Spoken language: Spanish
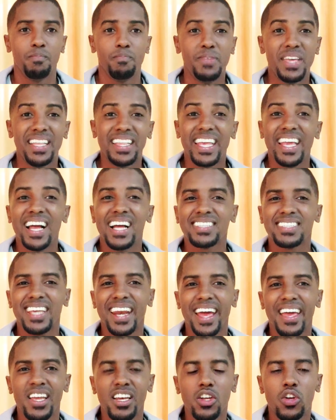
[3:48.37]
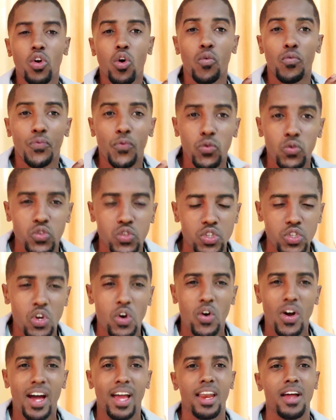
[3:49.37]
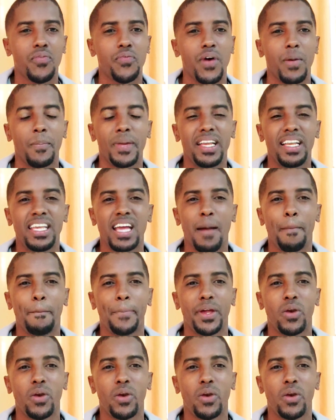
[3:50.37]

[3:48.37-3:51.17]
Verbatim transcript: Vienen a traer confusión a la familia,